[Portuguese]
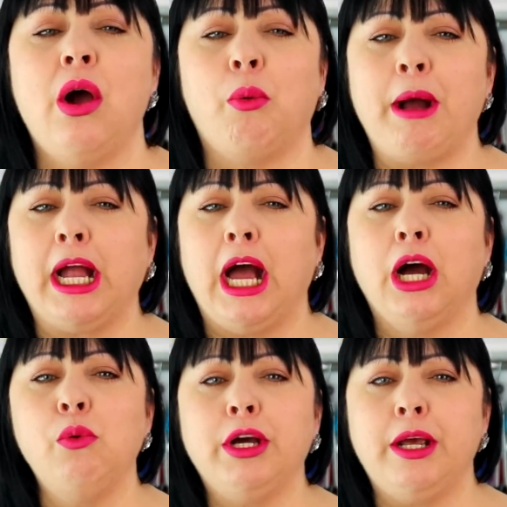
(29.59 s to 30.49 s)
um
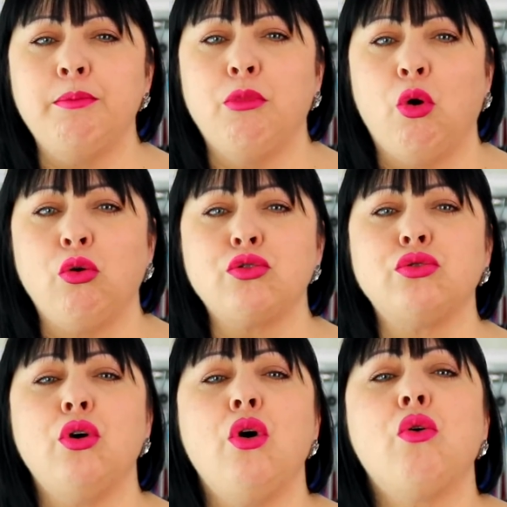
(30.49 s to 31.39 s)
macarrão
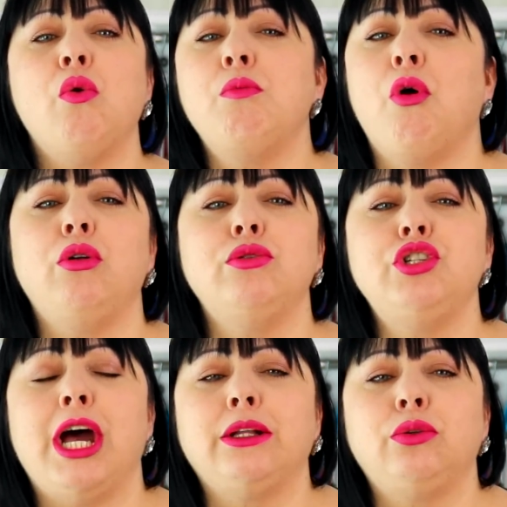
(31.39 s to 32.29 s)
cremoso com molho
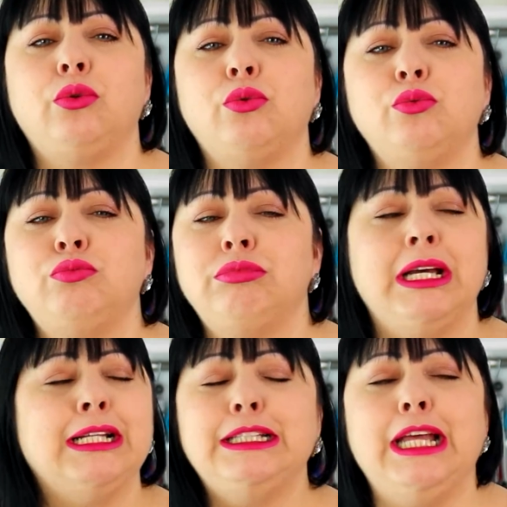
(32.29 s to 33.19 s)
de atum,
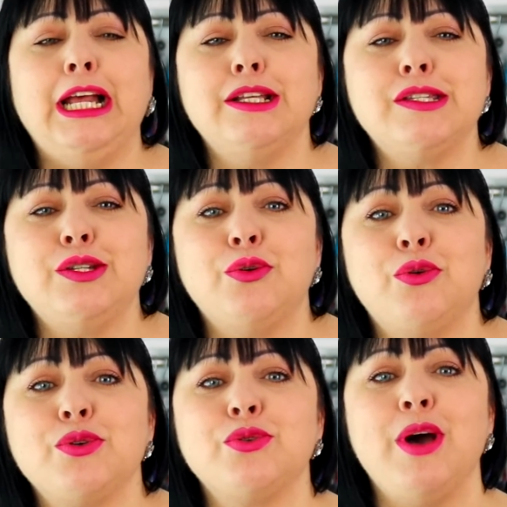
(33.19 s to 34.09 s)

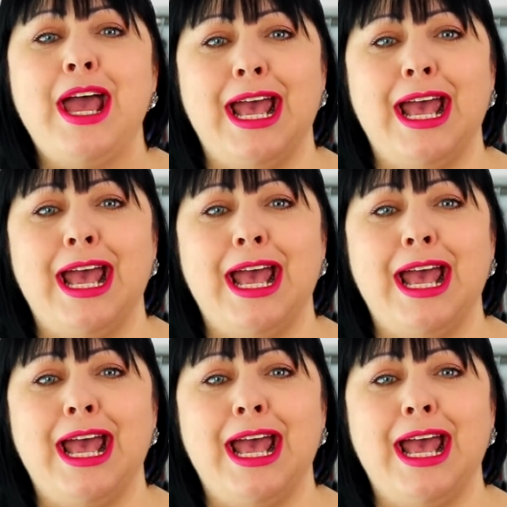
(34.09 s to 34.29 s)
delicioso.